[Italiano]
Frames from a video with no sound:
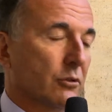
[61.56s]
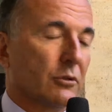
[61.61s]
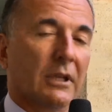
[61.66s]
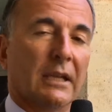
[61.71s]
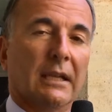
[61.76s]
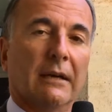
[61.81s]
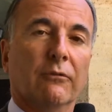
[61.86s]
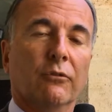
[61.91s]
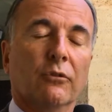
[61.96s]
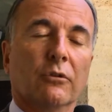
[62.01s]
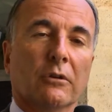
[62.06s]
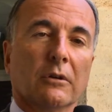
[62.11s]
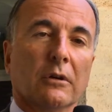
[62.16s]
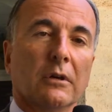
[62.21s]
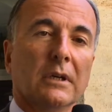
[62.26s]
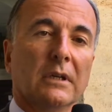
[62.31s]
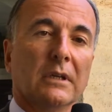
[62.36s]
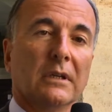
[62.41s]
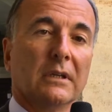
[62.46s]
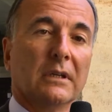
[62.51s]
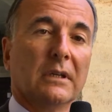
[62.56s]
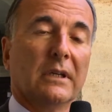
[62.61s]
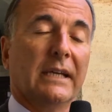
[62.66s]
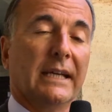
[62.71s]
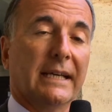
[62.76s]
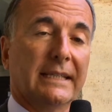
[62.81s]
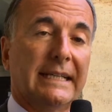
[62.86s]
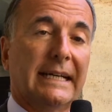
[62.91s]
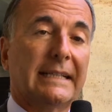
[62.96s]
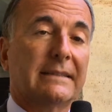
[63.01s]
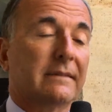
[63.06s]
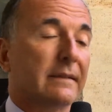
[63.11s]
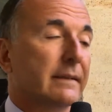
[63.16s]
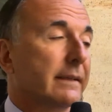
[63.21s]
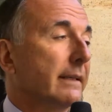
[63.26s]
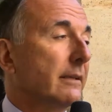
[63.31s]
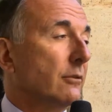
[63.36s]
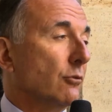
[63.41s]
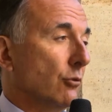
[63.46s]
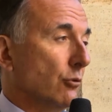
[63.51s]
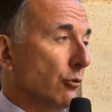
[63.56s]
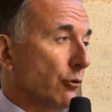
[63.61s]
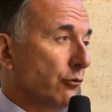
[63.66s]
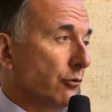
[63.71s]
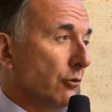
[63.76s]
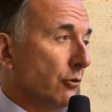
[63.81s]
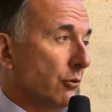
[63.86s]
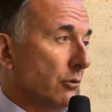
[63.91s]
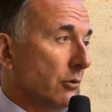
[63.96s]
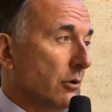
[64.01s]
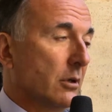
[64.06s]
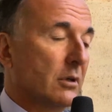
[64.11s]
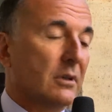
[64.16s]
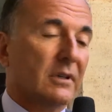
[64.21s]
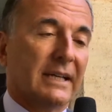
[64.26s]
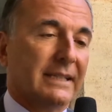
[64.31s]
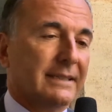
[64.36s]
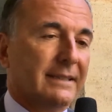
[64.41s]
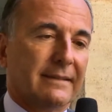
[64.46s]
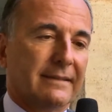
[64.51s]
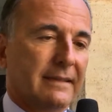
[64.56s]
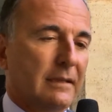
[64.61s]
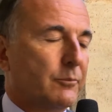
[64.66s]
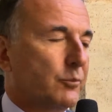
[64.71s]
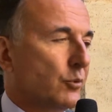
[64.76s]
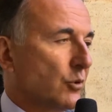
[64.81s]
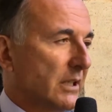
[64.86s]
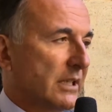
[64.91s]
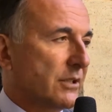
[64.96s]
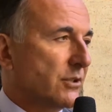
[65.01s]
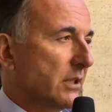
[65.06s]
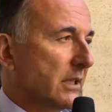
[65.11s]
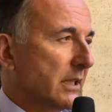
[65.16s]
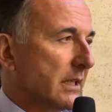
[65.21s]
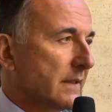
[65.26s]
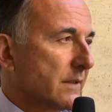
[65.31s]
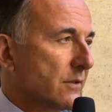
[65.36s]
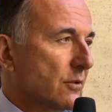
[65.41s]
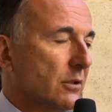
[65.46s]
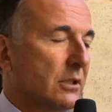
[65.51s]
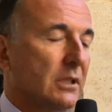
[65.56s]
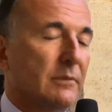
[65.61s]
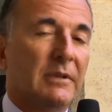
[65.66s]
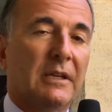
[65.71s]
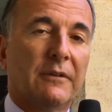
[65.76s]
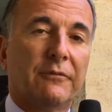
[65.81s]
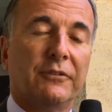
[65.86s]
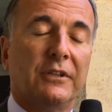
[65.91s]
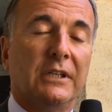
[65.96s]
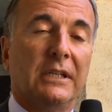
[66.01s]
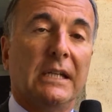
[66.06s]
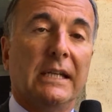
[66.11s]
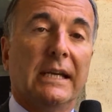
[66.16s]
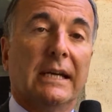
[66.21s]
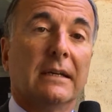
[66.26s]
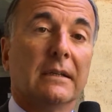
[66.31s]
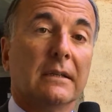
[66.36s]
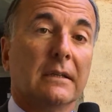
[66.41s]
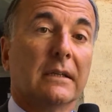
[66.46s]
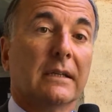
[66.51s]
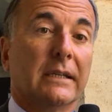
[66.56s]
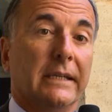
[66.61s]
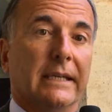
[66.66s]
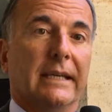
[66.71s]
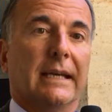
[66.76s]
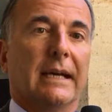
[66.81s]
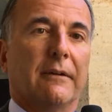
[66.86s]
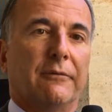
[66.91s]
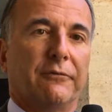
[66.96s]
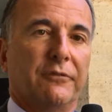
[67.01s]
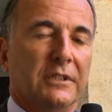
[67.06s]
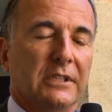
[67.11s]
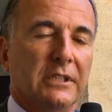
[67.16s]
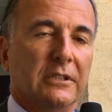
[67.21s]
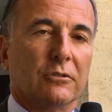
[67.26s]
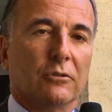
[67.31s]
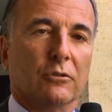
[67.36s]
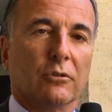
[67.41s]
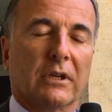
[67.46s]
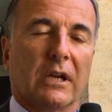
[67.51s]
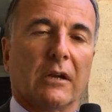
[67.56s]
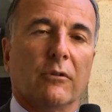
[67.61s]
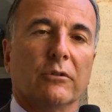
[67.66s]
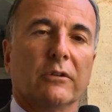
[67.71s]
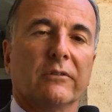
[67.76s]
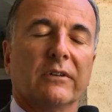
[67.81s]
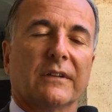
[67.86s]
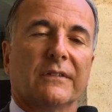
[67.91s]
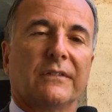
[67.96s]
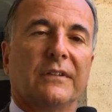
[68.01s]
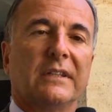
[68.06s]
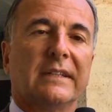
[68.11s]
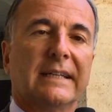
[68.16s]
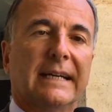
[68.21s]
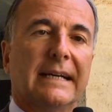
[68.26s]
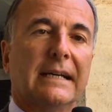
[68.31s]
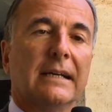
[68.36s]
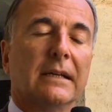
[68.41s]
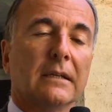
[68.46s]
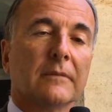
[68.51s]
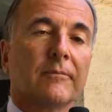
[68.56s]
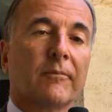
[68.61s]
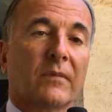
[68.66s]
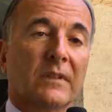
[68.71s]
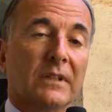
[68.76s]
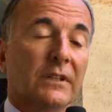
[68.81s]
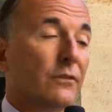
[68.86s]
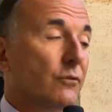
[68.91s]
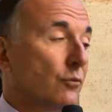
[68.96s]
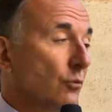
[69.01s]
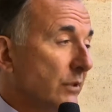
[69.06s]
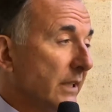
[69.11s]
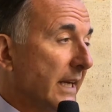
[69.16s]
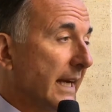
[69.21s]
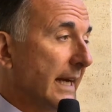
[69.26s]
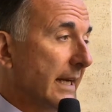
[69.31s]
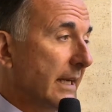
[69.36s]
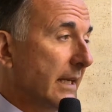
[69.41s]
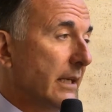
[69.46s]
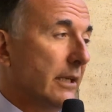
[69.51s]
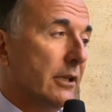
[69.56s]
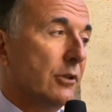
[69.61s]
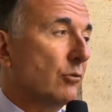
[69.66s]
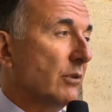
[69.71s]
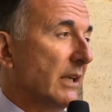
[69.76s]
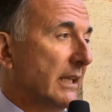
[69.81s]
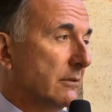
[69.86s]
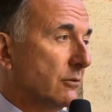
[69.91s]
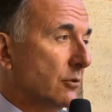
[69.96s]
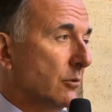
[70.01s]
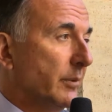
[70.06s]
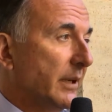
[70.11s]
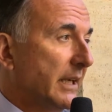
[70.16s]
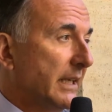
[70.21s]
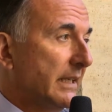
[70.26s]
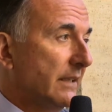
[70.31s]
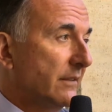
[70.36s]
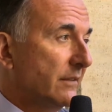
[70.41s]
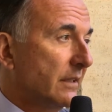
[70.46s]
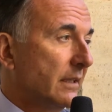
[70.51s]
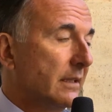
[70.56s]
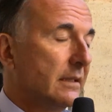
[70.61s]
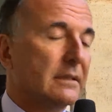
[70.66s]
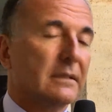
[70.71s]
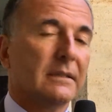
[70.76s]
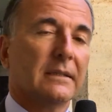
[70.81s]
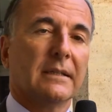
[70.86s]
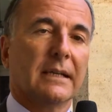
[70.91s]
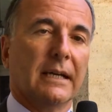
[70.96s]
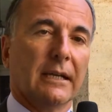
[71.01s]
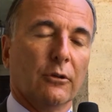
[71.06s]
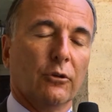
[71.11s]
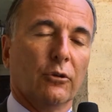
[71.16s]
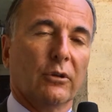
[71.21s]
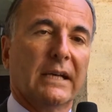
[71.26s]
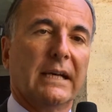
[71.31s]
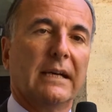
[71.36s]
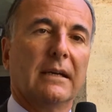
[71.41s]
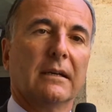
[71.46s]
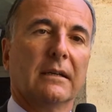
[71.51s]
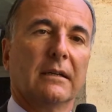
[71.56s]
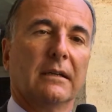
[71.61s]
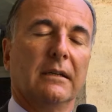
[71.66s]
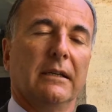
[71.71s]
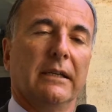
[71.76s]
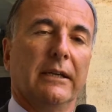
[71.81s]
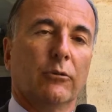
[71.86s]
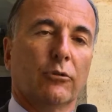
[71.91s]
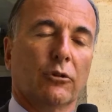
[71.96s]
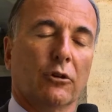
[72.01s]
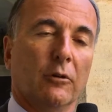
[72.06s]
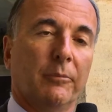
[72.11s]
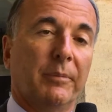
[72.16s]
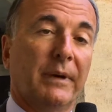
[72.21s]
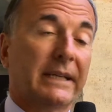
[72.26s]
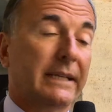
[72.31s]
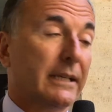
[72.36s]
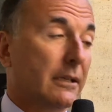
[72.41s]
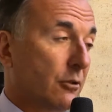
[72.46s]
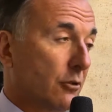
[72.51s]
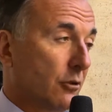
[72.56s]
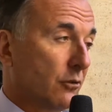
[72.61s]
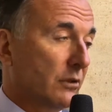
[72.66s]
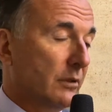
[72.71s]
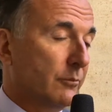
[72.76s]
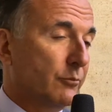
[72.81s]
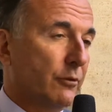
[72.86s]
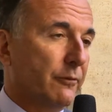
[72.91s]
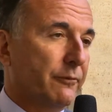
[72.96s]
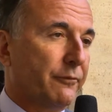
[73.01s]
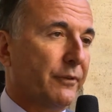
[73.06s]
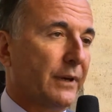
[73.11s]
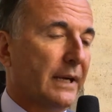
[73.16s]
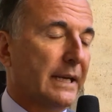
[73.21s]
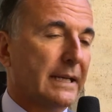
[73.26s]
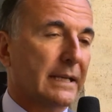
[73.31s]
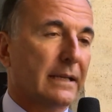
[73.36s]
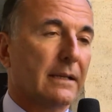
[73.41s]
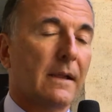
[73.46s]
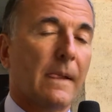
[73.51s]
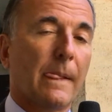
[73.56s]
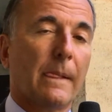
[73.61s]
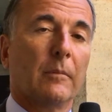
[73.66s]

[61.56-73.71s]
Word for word: del lavoro, e ad altri che non lo sono, ad esempio la generazione di mia figlia che ha finito ora l'università, di studiare in un altro paese. Allora l'Europa che cosa può fare?